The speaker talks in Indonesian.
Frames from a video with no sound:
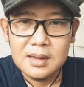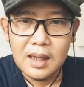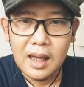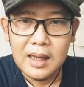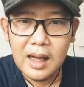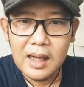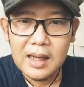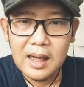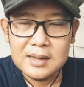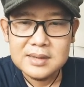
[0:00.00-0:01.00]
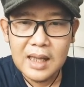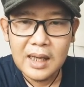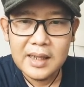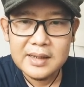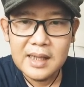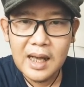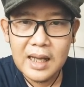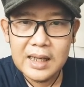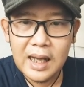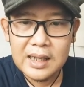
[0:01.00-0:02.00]
Kadang ada sakit yang
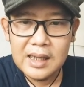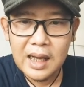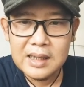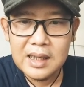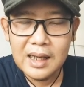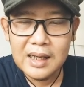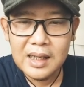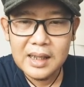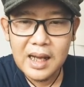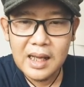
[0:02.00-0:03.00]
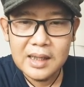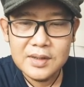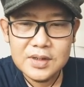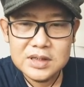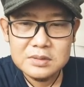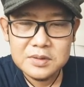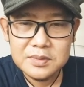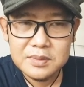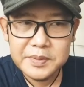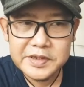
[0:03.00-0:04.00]
kadang ada kadang kadang hilang. Itu disebut
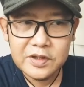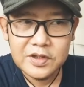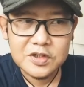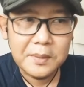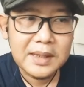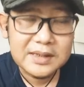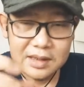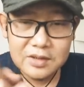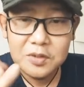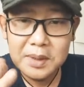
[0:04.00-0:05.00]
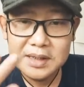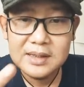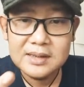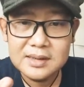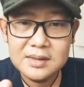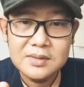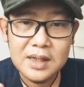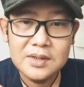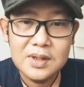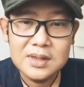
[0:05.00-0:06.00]
psikosomatis atau somatisasi. Udah
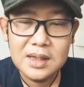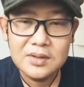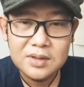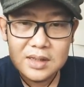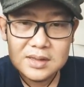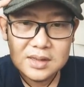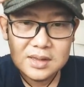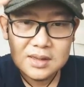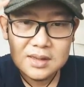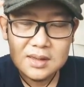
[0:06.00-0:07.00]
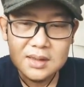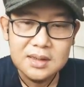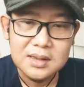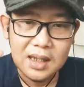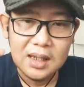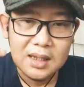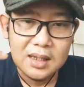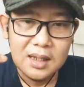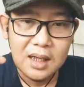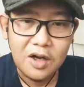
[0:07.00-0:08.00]
itu aja. Itu dari sini. Ya.
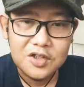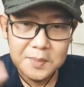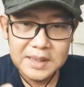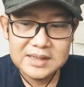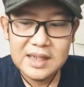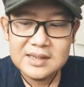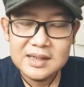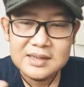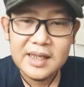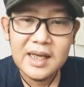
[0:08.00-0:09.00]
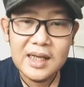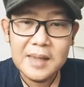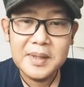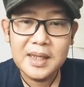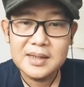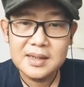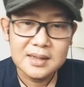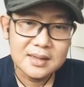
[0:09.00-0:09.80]
Kalau somatisasi dicek nggak ada penyakitnya.